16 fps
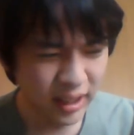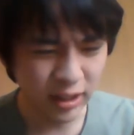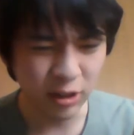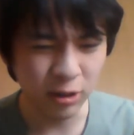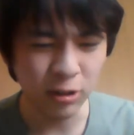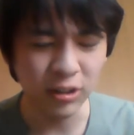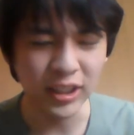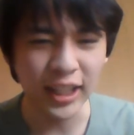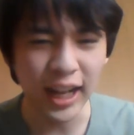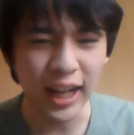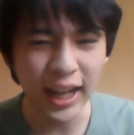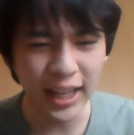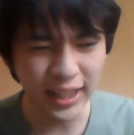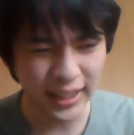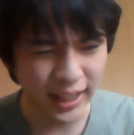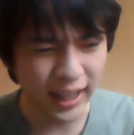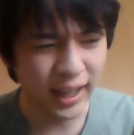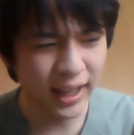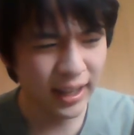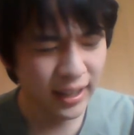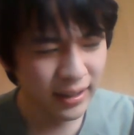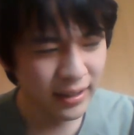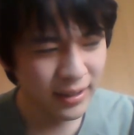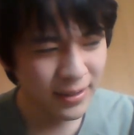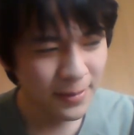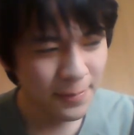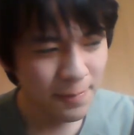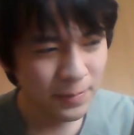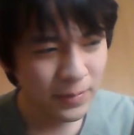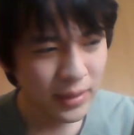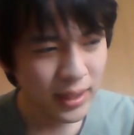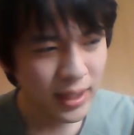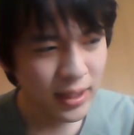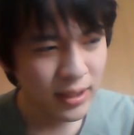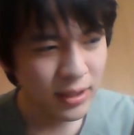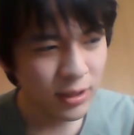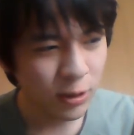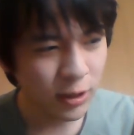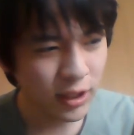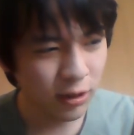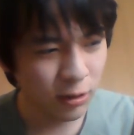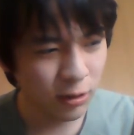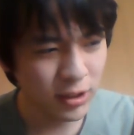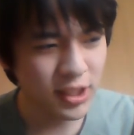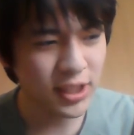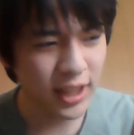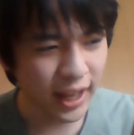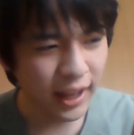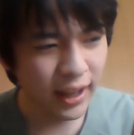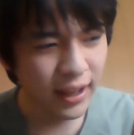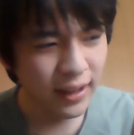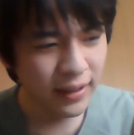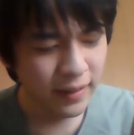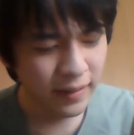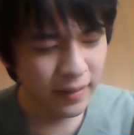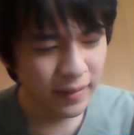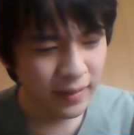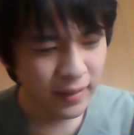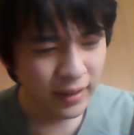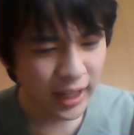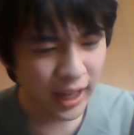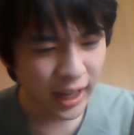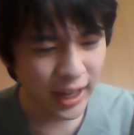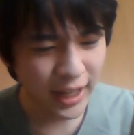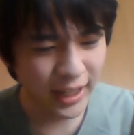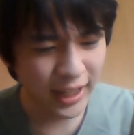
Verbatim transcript: とこに変えて、それで落ちて変えん